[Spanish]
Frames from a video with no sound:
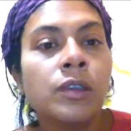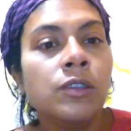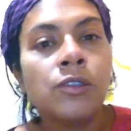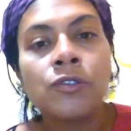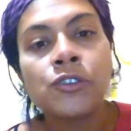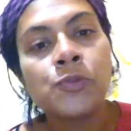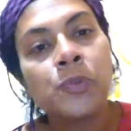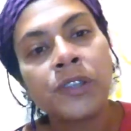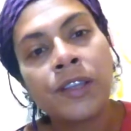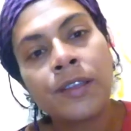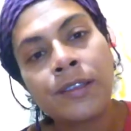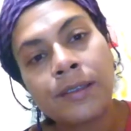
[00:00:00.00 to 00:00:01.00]
y no nos
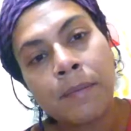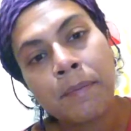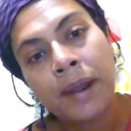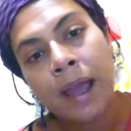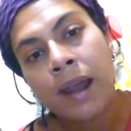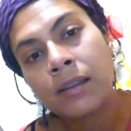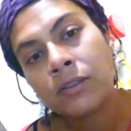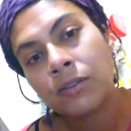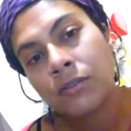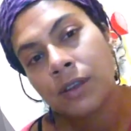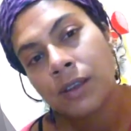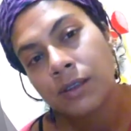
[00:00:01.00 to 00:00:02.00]
puede desamparar.
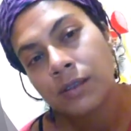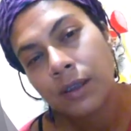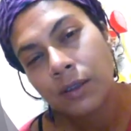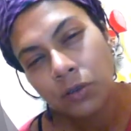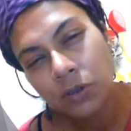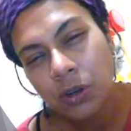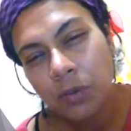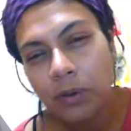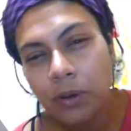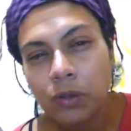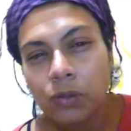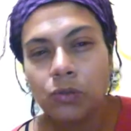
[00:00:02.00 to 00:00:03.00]
Entonces, escucha un
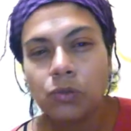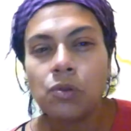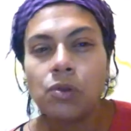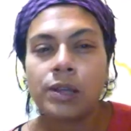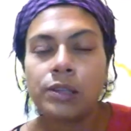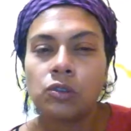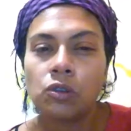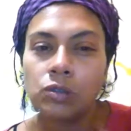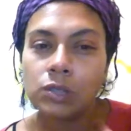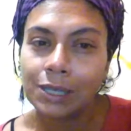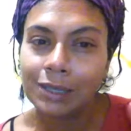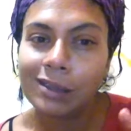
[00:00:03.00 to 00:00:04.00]
poquito tu
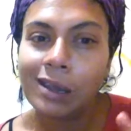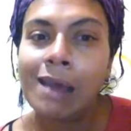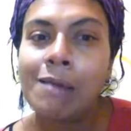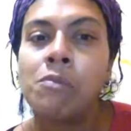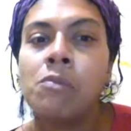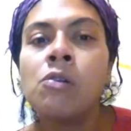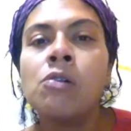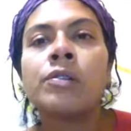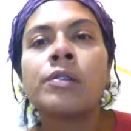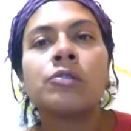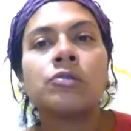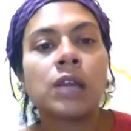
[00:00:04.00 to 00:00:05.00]
corazón, siente el
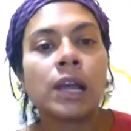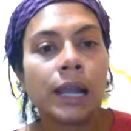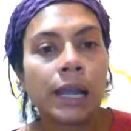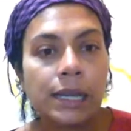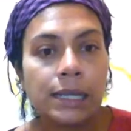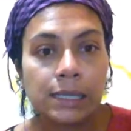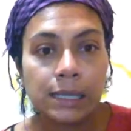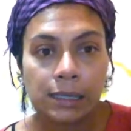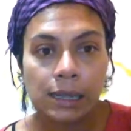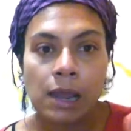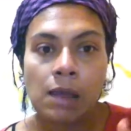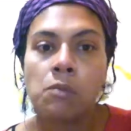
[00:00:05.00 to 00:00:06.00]
amor de los ángeles,
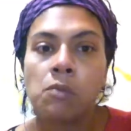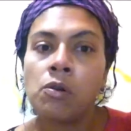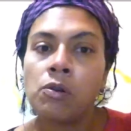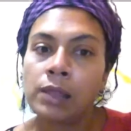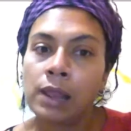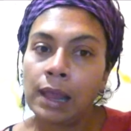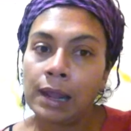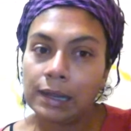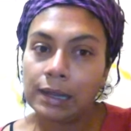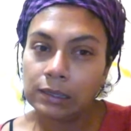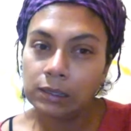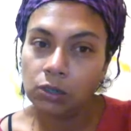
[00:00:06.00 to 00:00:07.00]
siente el amor de la
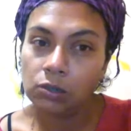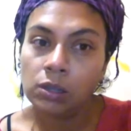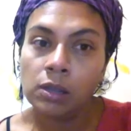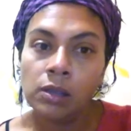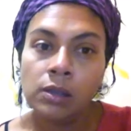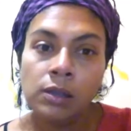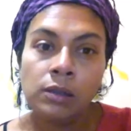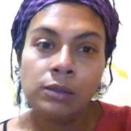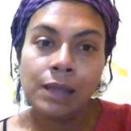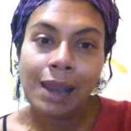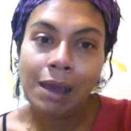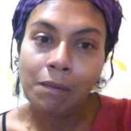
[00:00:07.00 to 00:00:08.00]
creación,
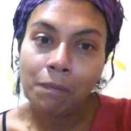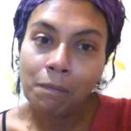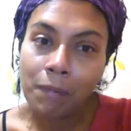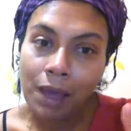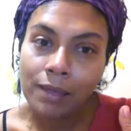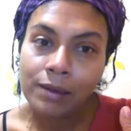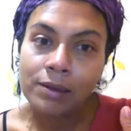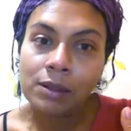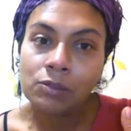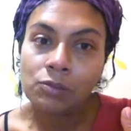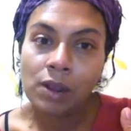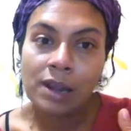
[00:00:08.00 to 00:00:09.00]
de la madre
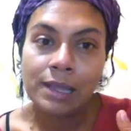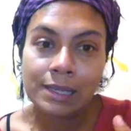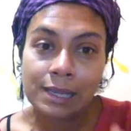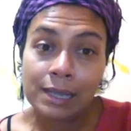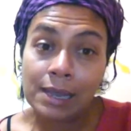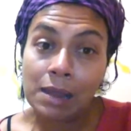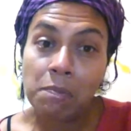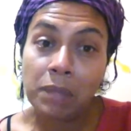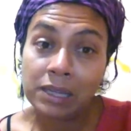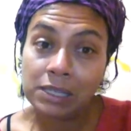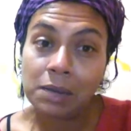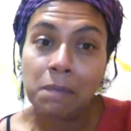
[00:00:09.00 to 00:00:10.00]
naturaleza, de la
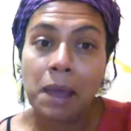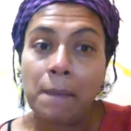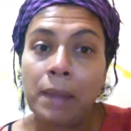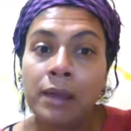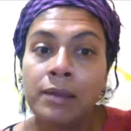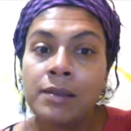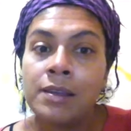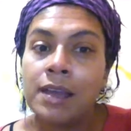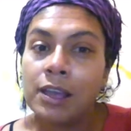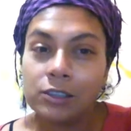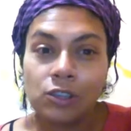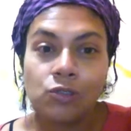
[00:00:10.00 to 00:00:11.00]
Pachamama.
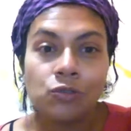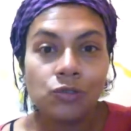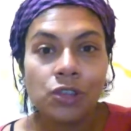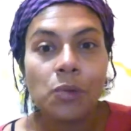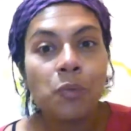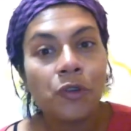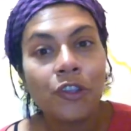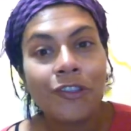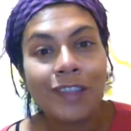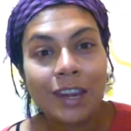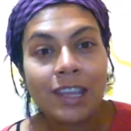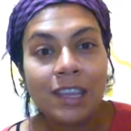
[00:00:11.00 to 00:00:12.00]
Este es un tiempo de
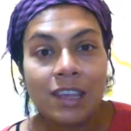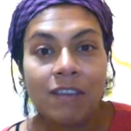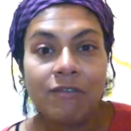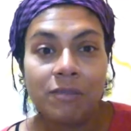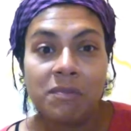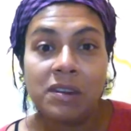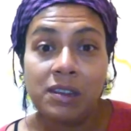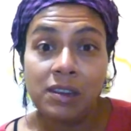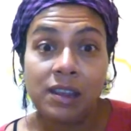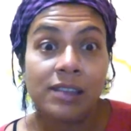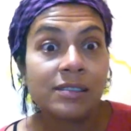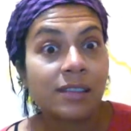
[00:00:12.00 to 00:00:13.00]
energía
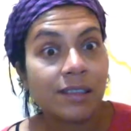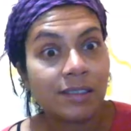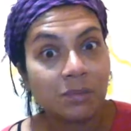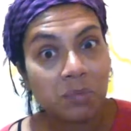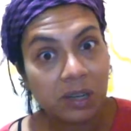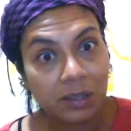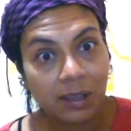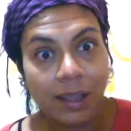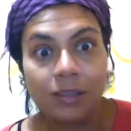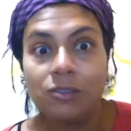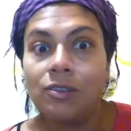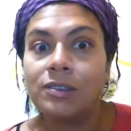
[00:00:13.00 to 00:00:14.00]
femenina, está
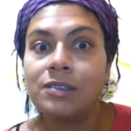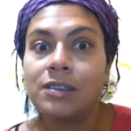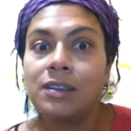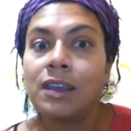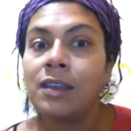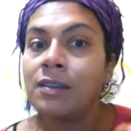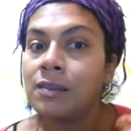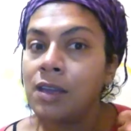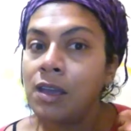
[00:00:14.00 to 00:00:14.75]
despertando, así que